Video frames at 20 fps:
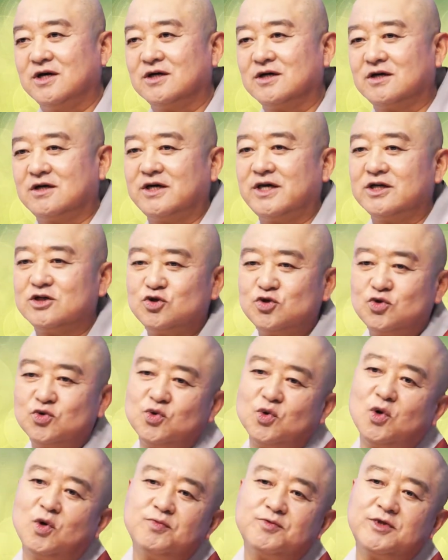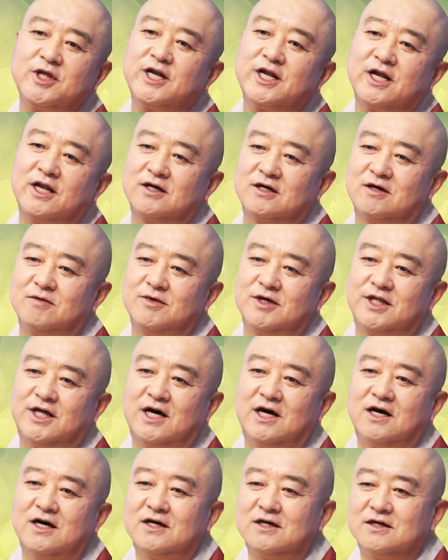그게 수도 없다라는
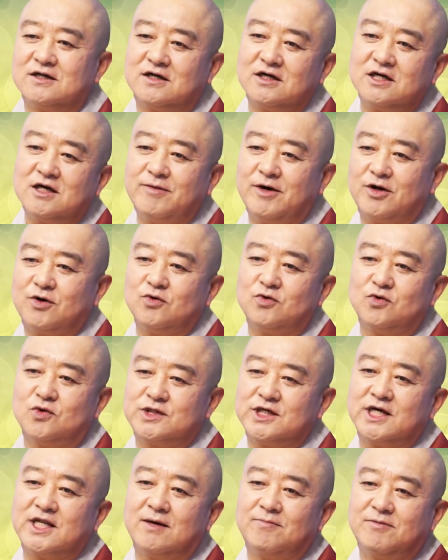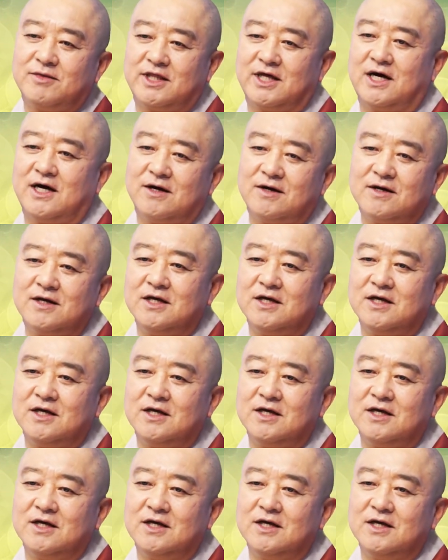겁니다. 그게 바로 유자나입니다.